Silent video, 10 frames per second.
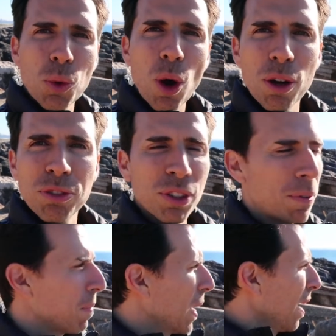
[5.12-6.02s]
jours off
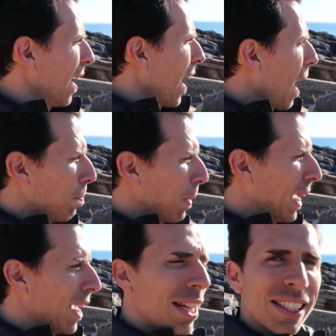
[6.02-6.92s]

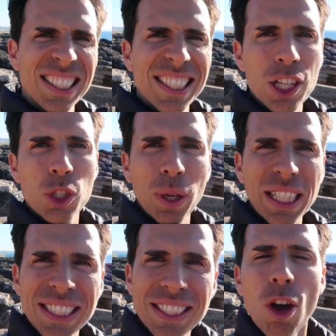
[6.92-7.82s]
après 5 jours
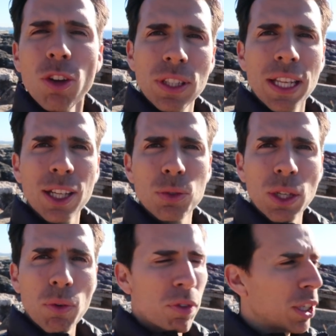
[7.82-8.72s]
extraordinaires que
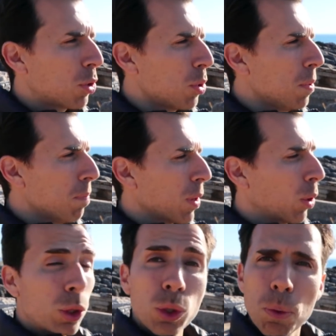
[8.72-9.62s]
nous avons vécu
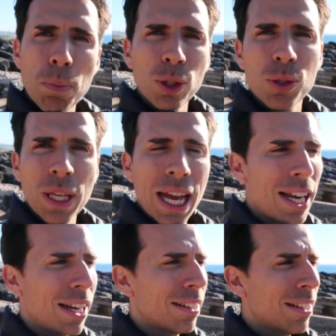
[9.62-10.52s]
au sud du
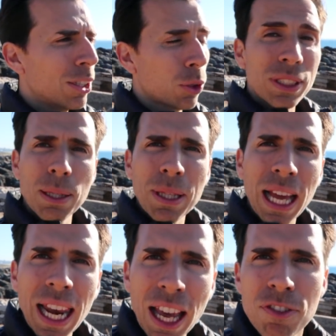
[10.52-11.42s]
Portugal sur le
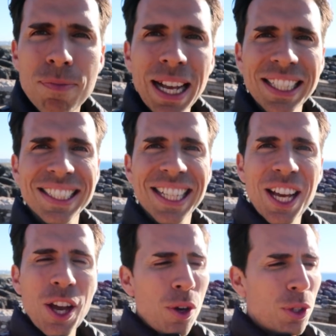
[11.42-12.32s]
séminaire Life Max.
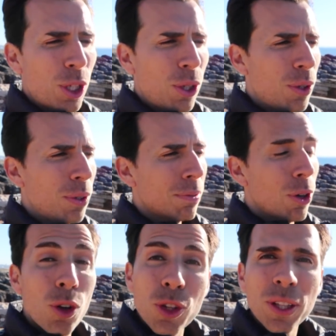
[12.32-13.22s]
J'ai eu
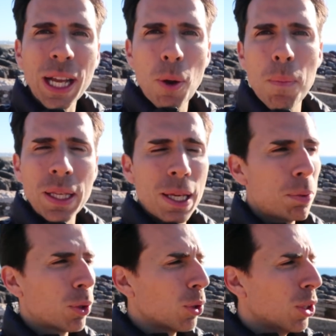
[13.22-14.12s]
l'honneur d'accompagner
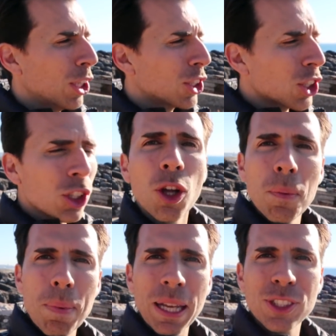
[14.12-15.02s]
plus de
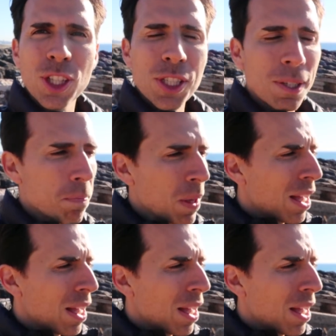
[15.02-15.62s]
130 personnes